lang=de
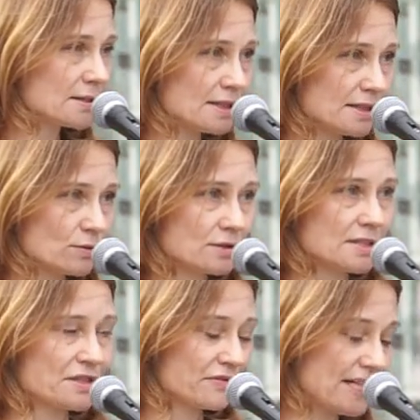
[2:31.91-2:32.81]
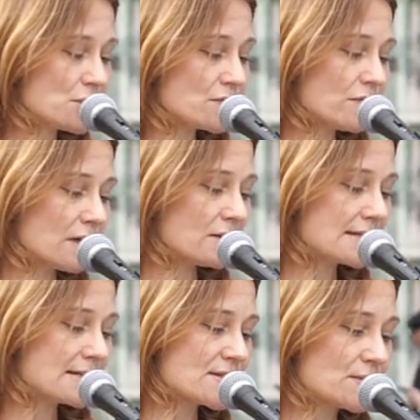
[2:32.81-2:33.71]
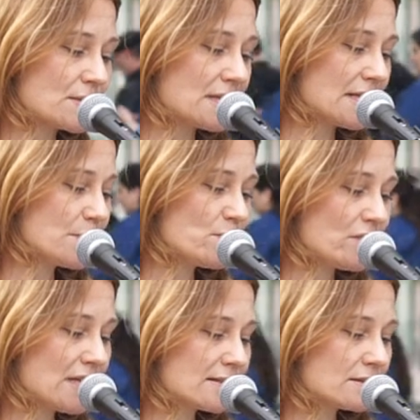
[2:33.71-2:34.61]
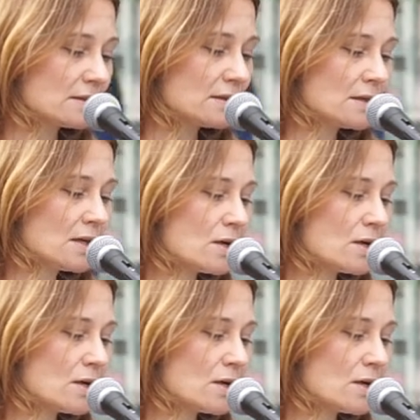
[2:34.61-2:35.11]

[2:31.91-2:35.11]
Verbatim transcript: die unter falschen Voraussetzungen gegeben werden